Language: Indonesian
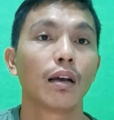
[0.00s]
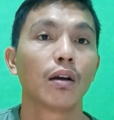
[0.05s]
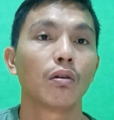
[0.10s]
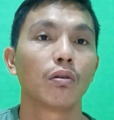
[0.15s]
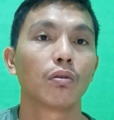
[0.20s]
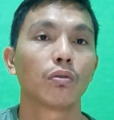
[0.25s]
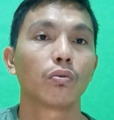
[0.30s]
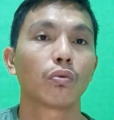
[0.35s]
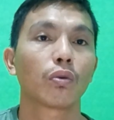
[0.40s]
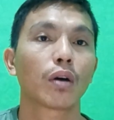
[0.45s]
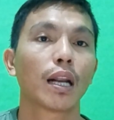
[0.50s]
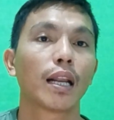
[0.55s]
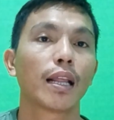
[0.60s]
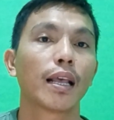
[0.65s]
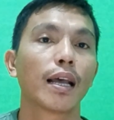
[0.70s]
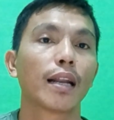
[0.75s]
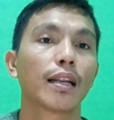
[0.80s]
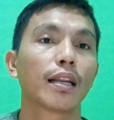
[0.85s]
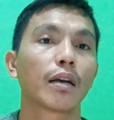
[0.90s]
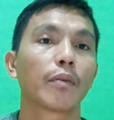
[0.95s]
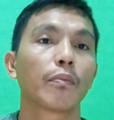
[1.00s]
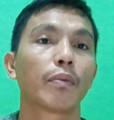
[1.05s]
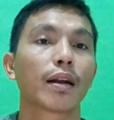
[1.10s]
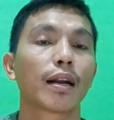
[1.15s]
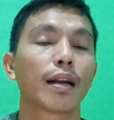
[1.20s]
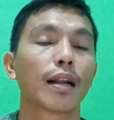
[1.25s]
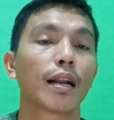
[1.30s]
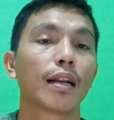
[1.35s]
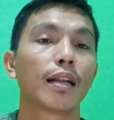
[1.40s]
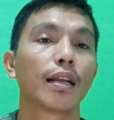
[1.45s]
untuk kalian yang
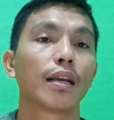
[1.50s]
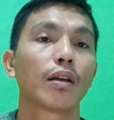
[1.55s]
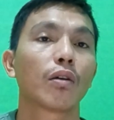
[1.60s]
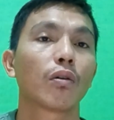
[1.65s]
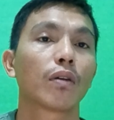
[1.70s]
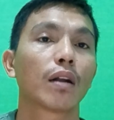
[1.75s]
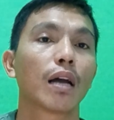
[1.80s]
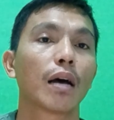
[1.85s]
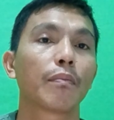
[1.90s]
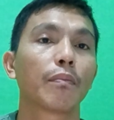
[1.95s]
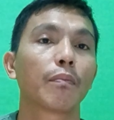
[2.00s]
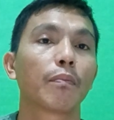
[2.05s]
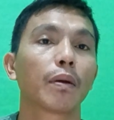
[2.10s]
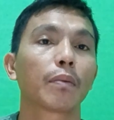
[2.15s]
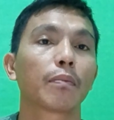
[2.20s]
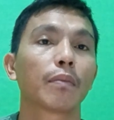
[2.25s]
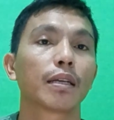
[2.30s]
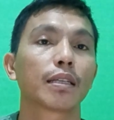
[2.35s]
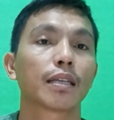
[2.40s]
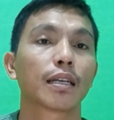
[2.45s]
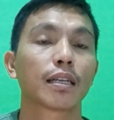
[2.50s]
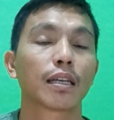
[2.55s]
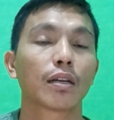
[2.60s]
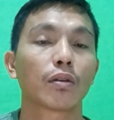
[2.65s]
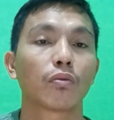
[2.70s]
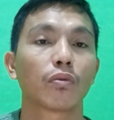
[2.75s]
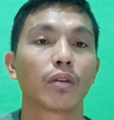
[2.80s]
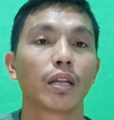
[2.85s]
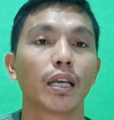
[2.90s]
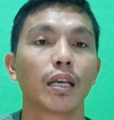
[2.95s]
berada di Kodam 14
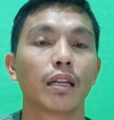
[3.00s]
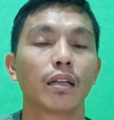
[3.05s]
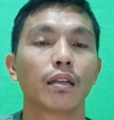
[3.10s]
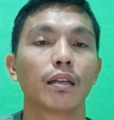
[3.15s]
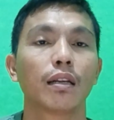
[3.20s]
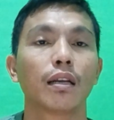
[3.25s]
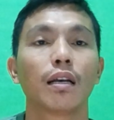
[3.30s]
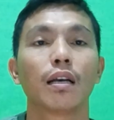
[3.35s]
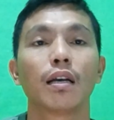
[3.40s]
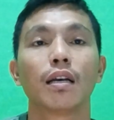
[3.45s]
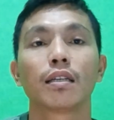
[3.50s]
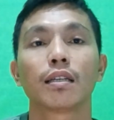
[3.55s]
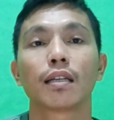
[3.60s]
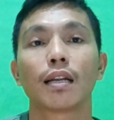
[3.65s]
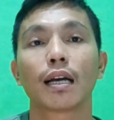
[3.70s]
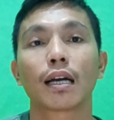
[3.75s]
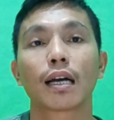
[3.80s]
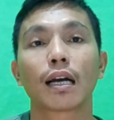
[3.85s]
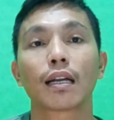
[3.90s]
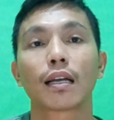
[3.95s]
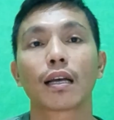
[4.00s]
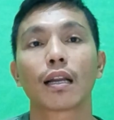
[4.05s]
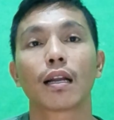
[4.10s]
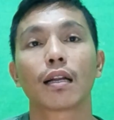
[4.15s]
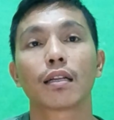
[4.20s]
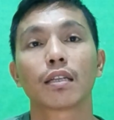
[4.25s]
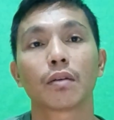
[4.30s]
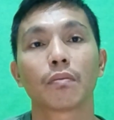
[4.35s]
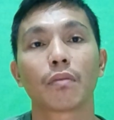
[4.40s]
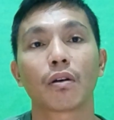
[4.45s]
Hasanuddin, silakan
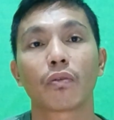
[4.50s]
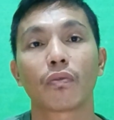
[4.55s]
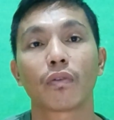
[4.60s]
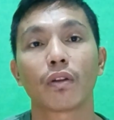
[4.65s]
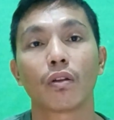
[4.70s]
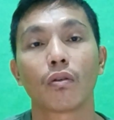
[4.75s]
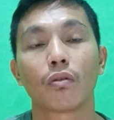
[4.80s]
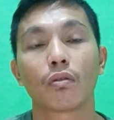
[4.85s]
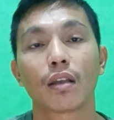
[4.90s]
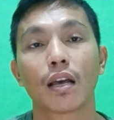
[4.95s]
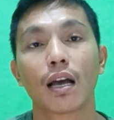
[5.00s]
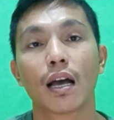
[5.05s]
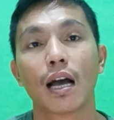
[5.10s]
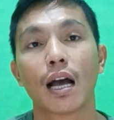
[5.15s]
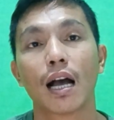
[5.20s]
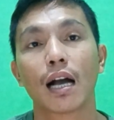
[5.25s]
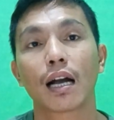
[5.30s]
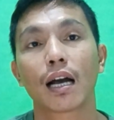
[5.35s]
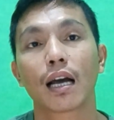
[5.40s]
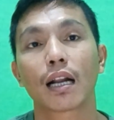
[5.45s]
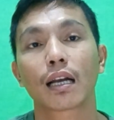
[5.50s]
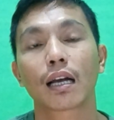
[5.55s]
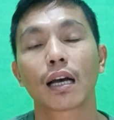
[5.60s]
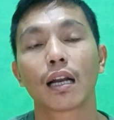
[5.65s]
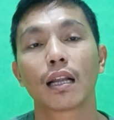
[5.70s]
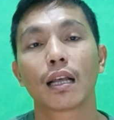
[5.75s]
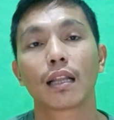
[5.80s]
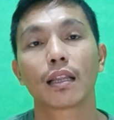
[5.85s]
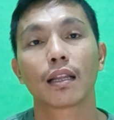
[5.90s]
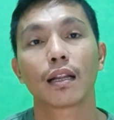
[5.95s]
kalian simak videonya agar
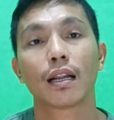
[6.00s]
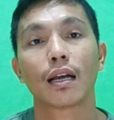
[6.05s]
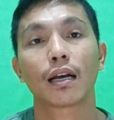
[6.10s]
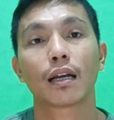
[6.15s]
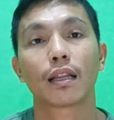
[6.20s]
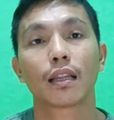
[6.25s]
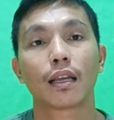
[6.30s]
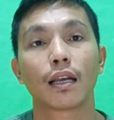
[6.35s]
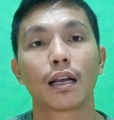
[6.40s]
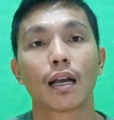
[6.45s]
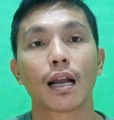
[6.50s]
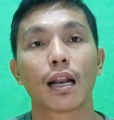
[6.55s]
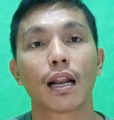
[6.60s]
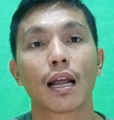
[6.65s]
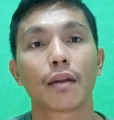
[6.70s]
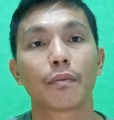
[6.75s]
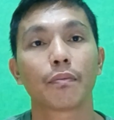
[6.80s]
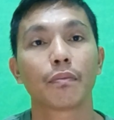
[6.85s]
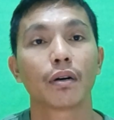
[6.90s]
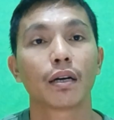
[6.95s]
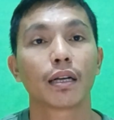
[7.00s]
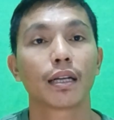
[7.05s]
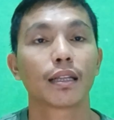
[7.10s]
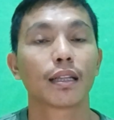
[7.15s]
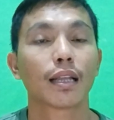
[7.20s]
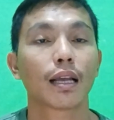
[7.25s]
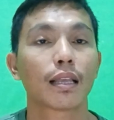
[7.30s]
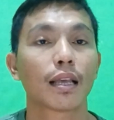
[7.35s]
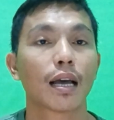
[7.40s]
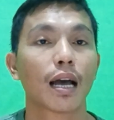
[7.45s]
kalian tidak ketinggalan
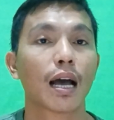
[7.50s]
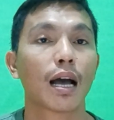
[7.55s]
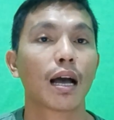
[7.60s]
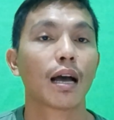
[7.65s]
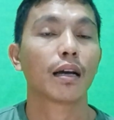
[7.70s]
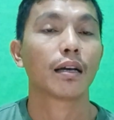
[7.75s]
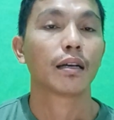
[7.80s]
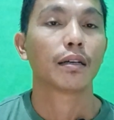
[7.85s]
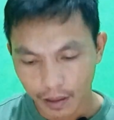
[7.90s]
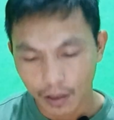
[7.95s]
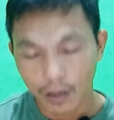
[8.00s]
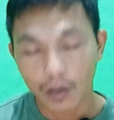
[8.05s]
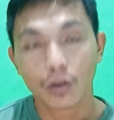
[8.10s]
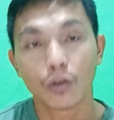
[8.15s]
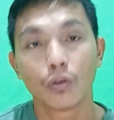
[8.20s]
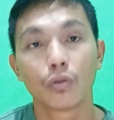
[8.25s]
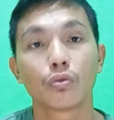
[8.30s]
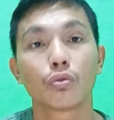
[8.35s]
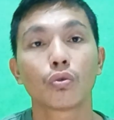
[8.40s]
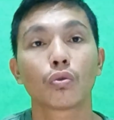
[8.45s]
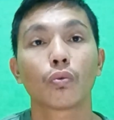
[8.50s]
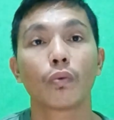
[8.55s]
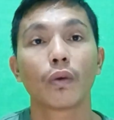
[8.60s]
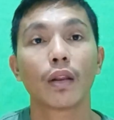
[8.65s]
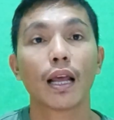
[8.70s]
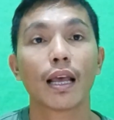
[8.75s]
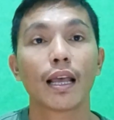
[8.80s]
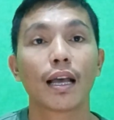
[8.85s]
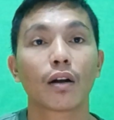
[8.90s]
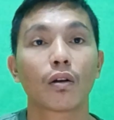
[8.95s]
beritanya. Untuk
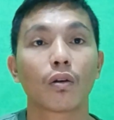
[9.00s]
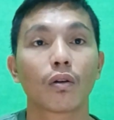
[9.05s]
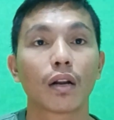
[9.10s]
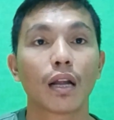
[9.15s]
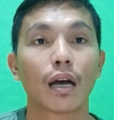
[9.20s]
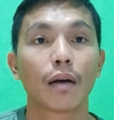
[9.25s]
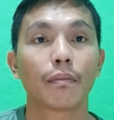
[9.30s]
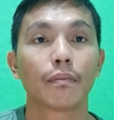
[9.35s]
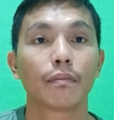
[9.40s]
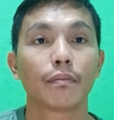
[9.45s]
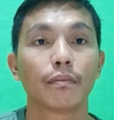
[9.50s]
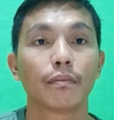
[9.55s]
wilayah Kodam